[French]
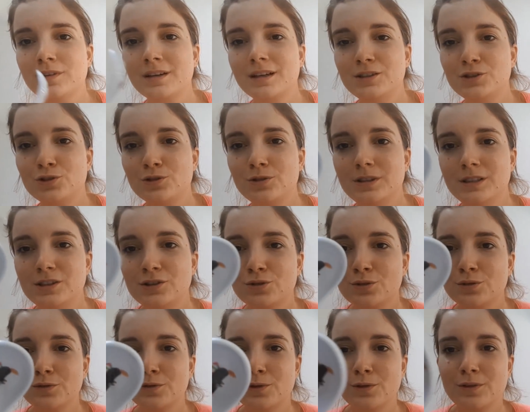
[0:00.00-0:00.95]
très joli. Je
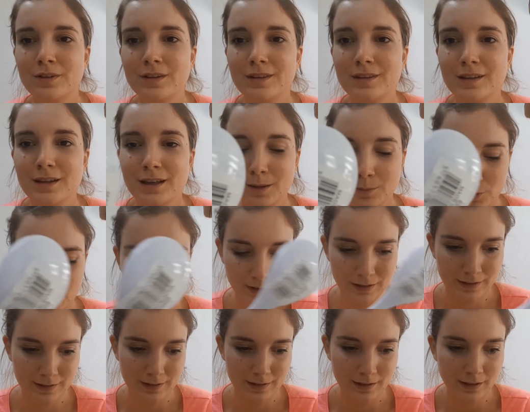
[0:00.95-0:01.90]
trouve que c'est une très
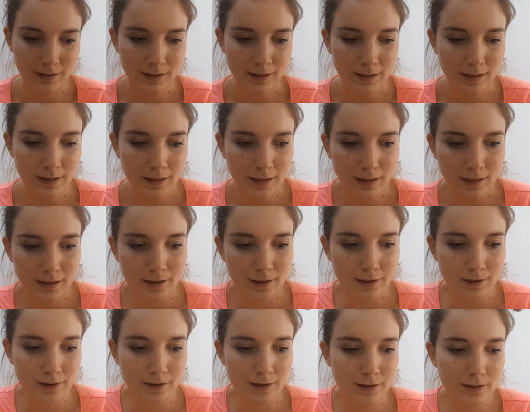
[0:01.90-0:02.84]
bonne idée.
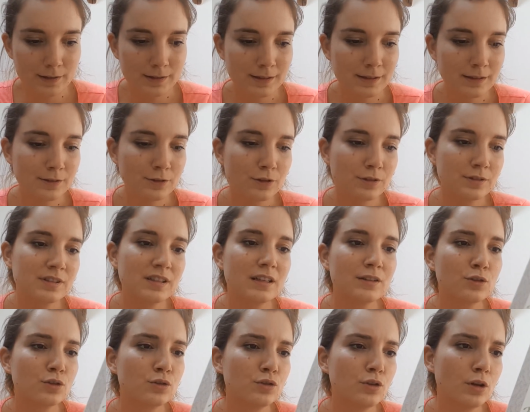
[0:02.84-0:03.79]
Euh, c'est censé
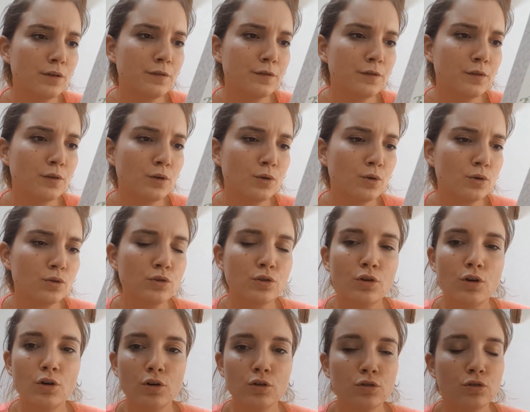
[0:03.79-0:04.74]
être
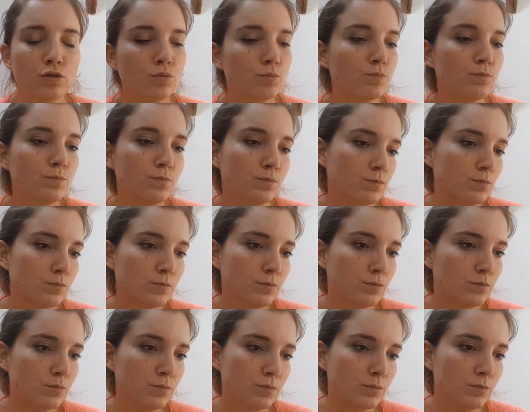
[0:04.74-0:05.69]
9,30€.
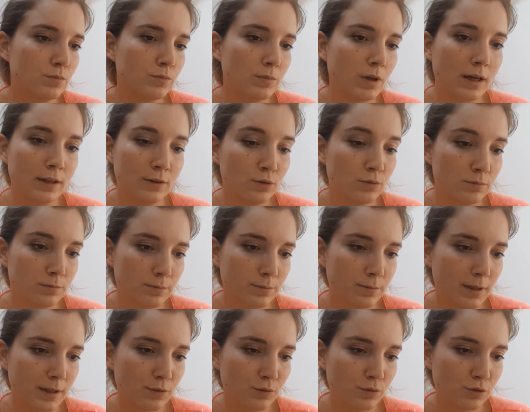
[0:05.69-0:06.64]
Ah non,
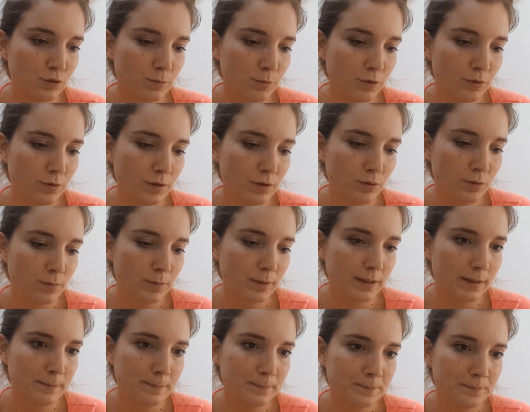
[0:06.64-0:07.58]
pardon, je me suis
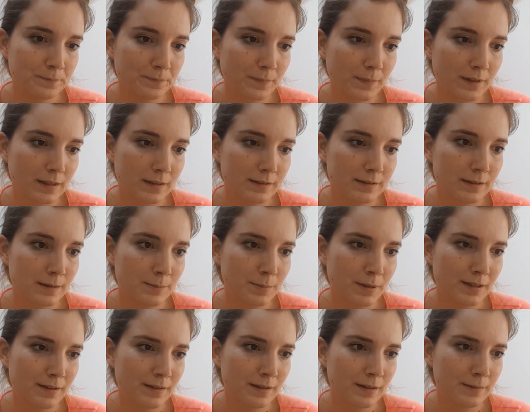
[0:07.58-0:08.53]
trompée. C'est
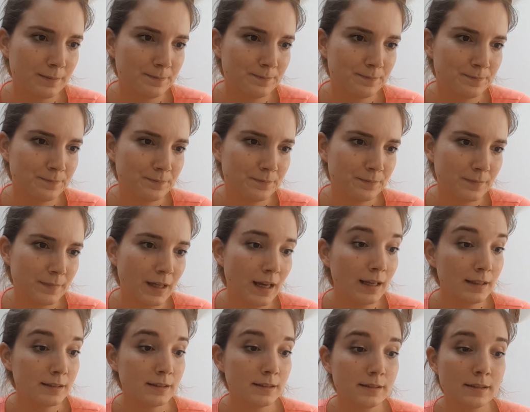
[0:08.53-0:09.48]
pas ça.
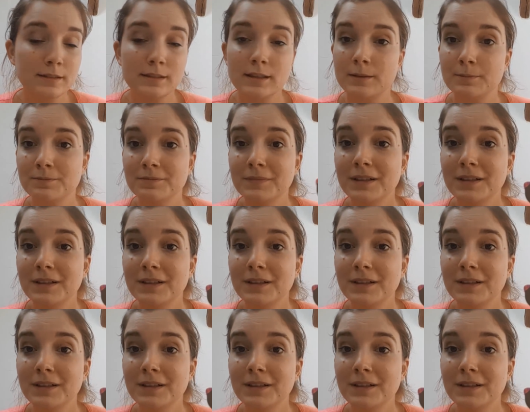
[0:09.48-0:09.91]
Ah si, c'est ça.